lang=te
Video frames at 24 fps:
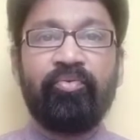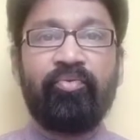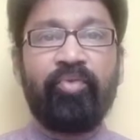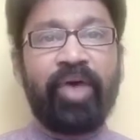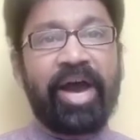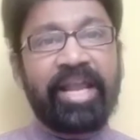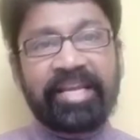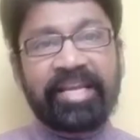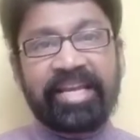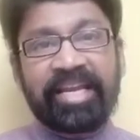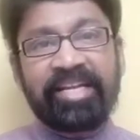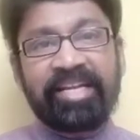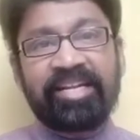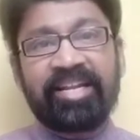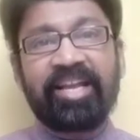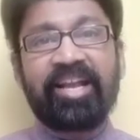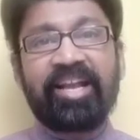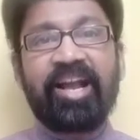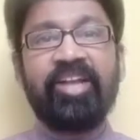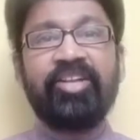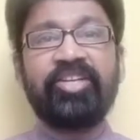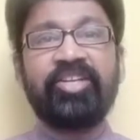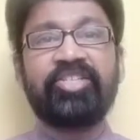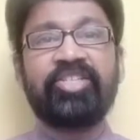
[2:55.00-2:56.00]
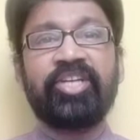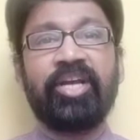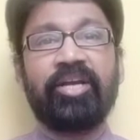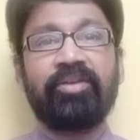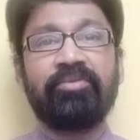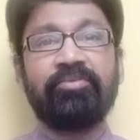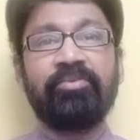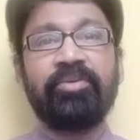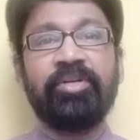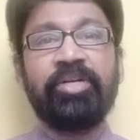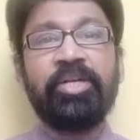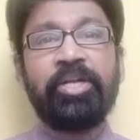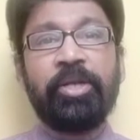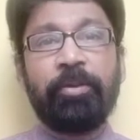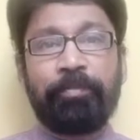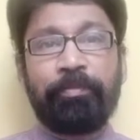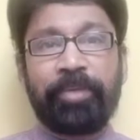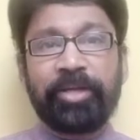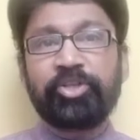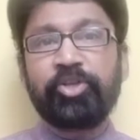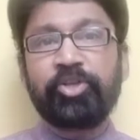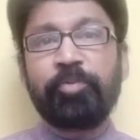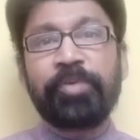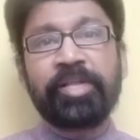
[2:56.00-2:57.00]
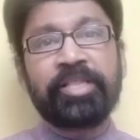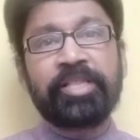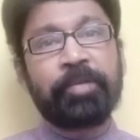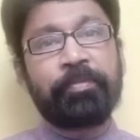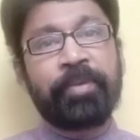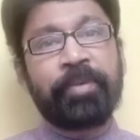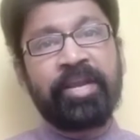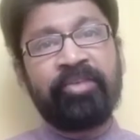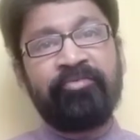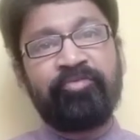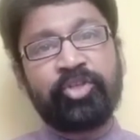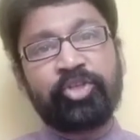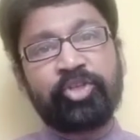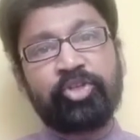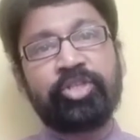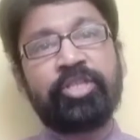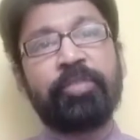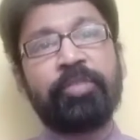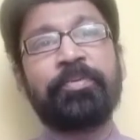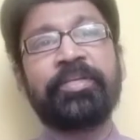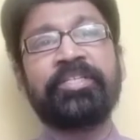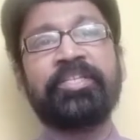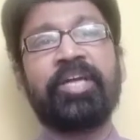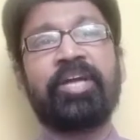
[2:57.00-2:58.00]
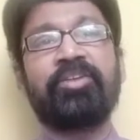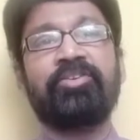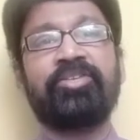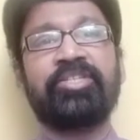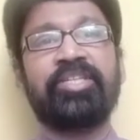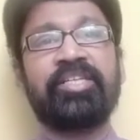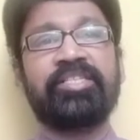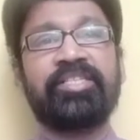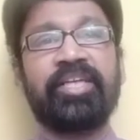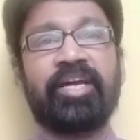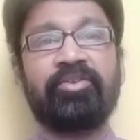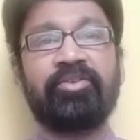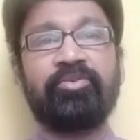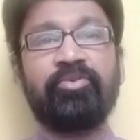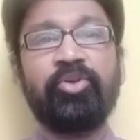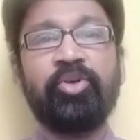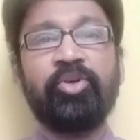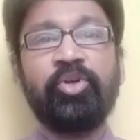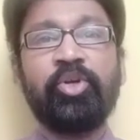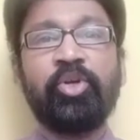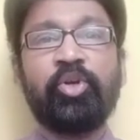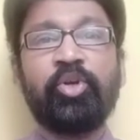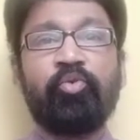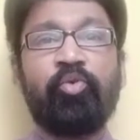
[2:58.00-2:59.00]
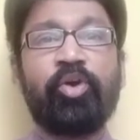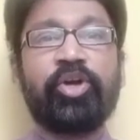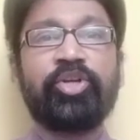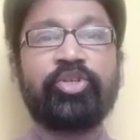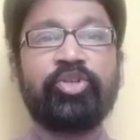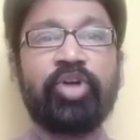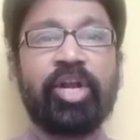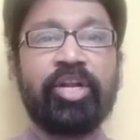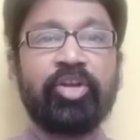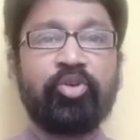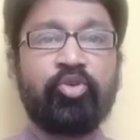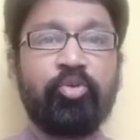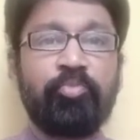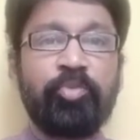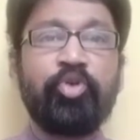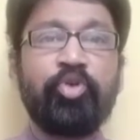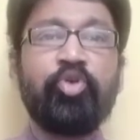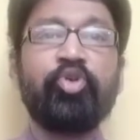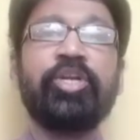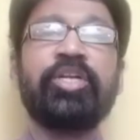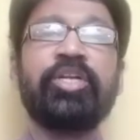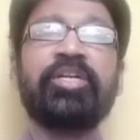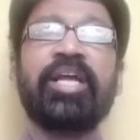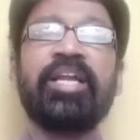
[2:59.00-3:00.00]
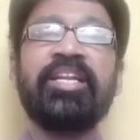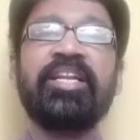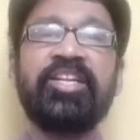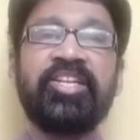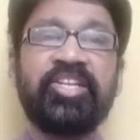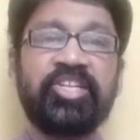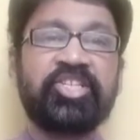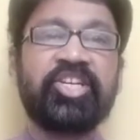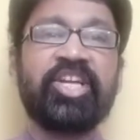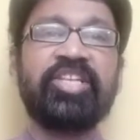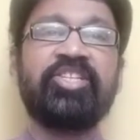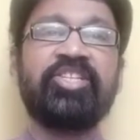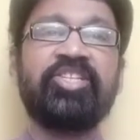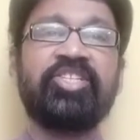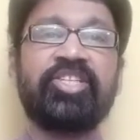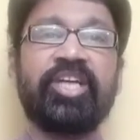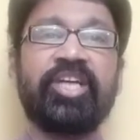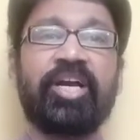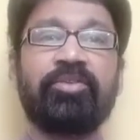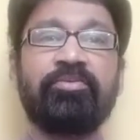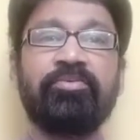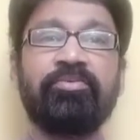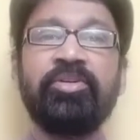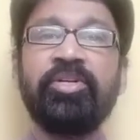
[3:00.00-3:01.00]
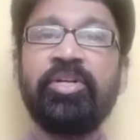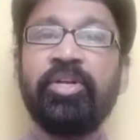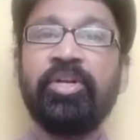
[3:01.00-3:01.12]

వారికి టీకాలు ఇచ్చారు పరిశుభ్రతపై విస్తృత ప్రచారం చేశారు ఒకచోట గుమ్ముగూడటాన్ని నిషేధించారు